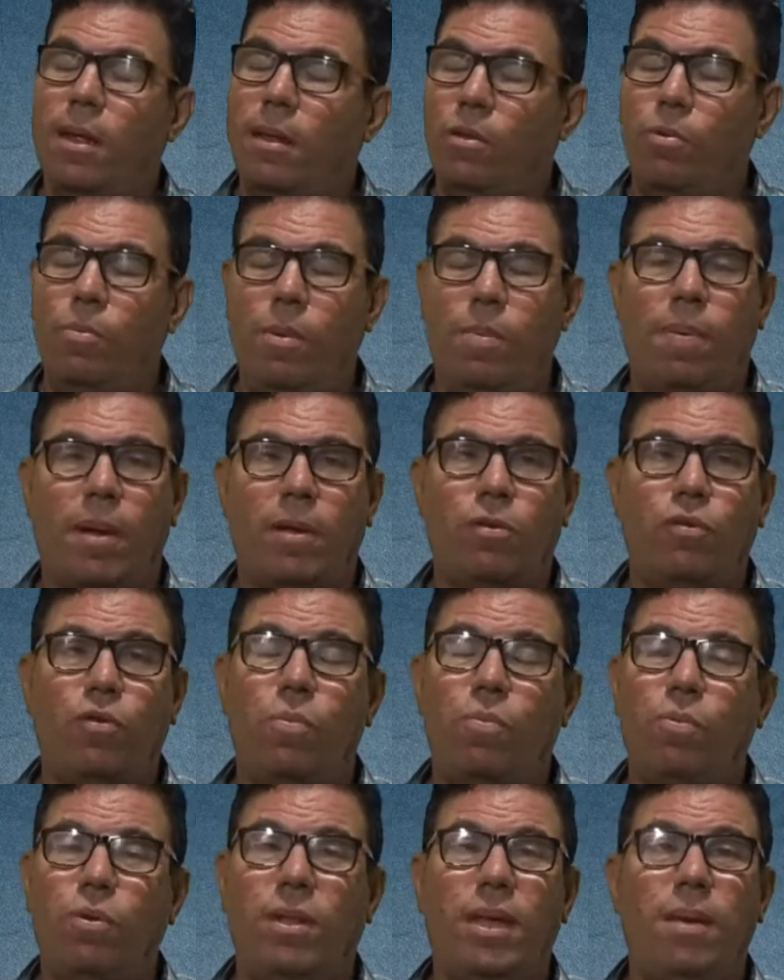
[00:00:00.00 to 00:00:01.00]
não me
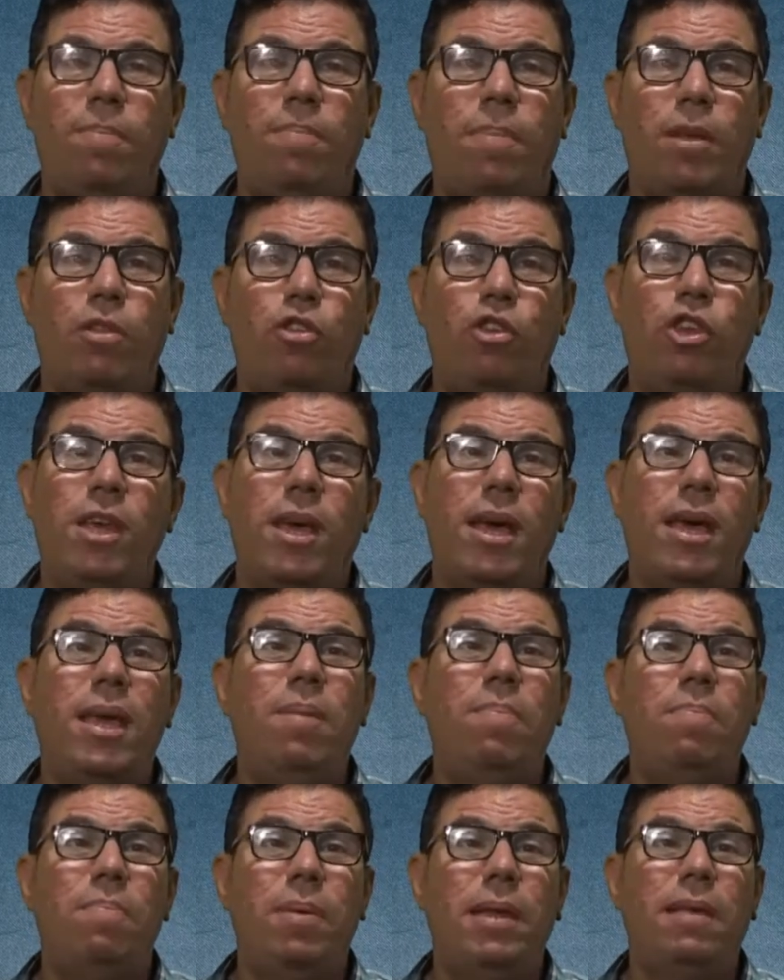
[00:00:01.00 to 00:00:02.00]
passou muita empatia
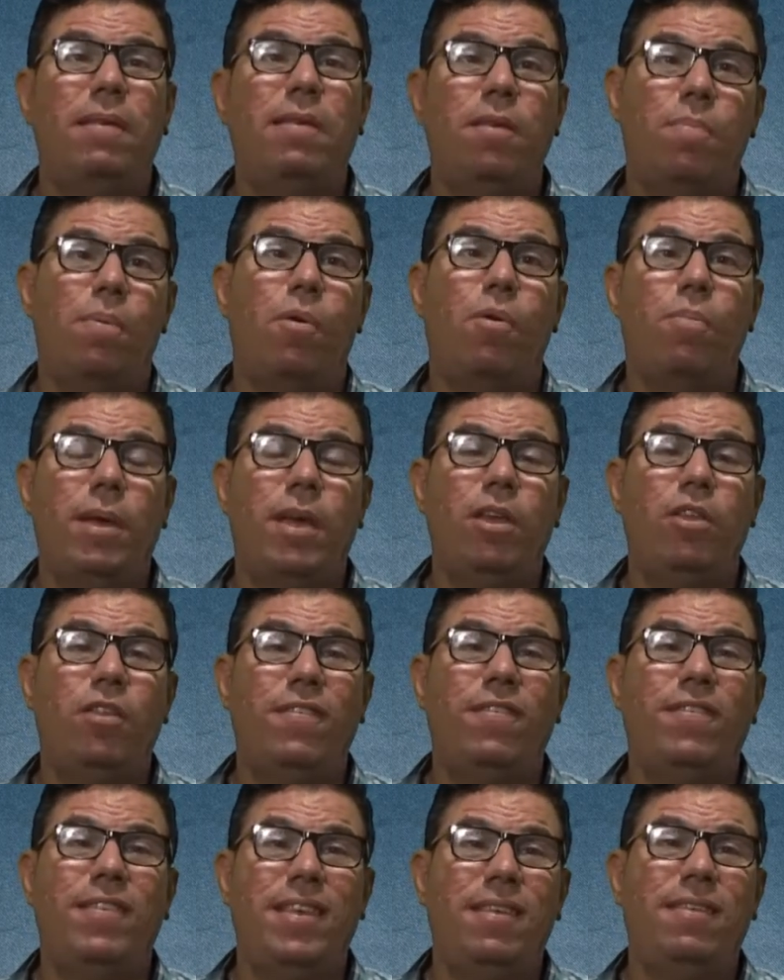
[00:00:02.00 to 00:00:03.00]
e
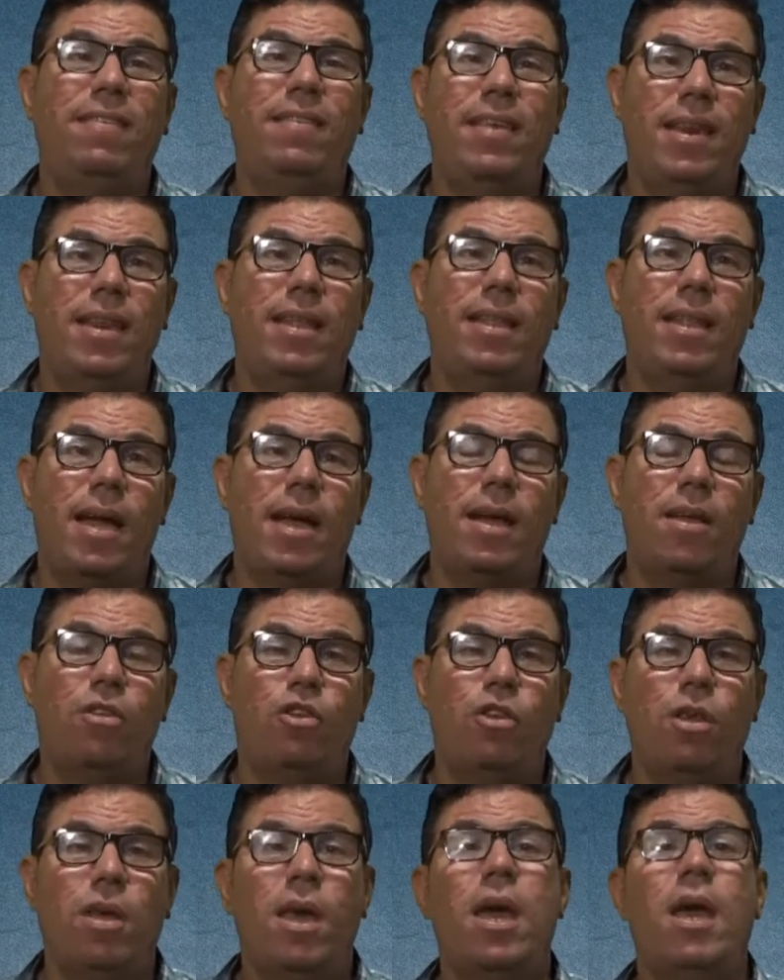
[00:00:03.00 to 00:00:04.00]
principalmente
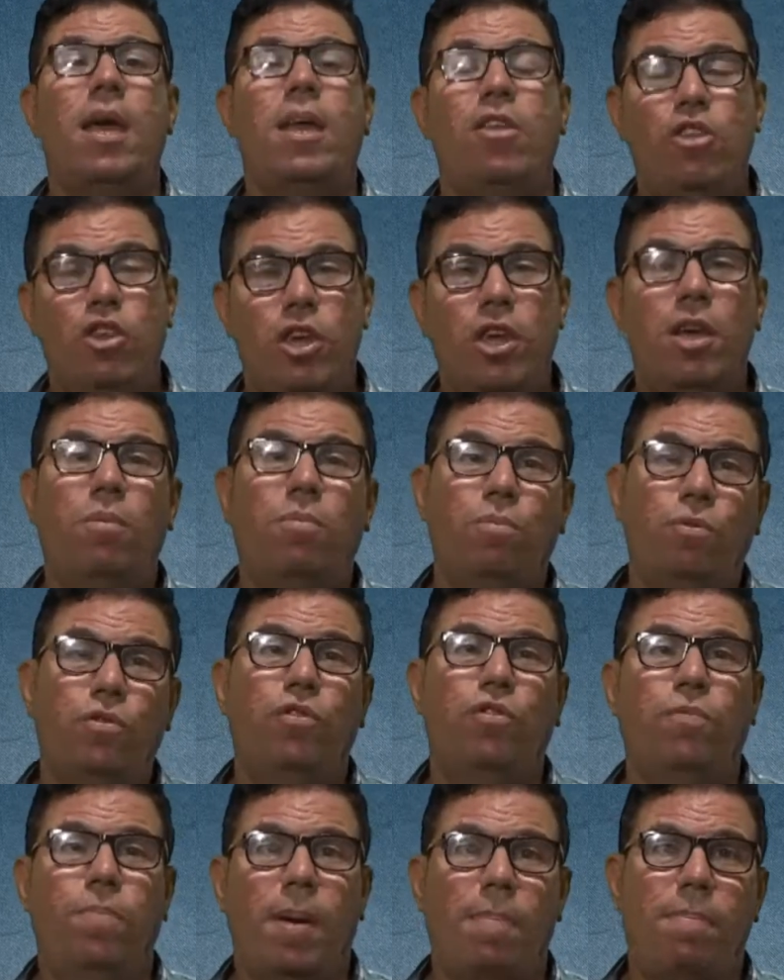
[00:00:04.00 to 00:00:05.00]
sinceridade de ambos
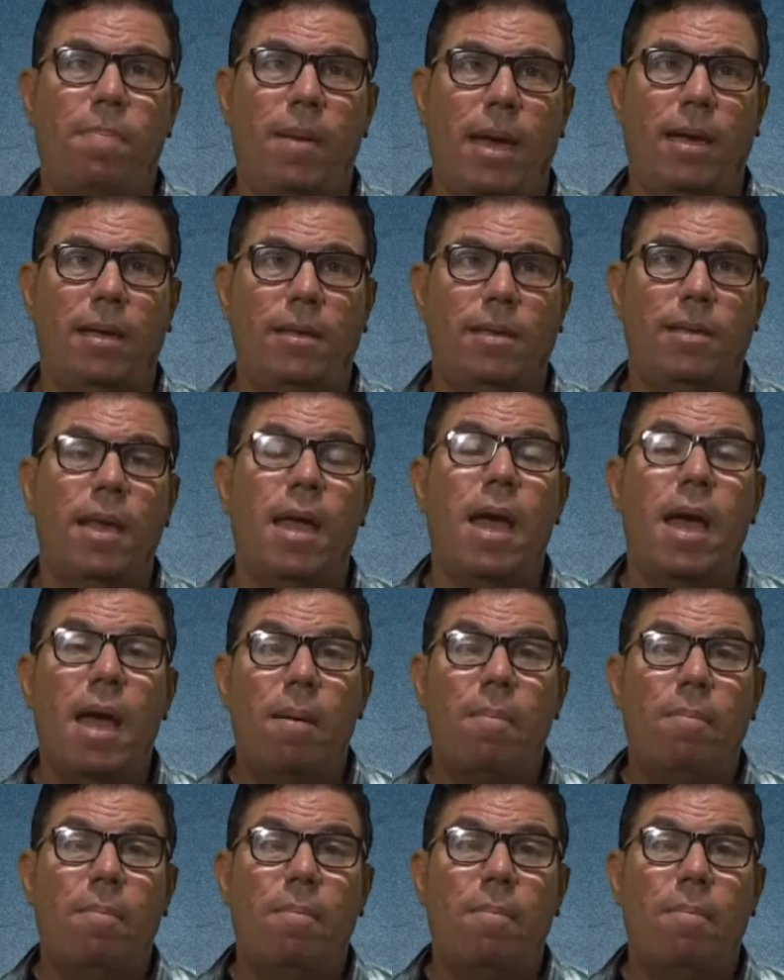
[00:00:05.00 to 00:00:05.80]
os papéis.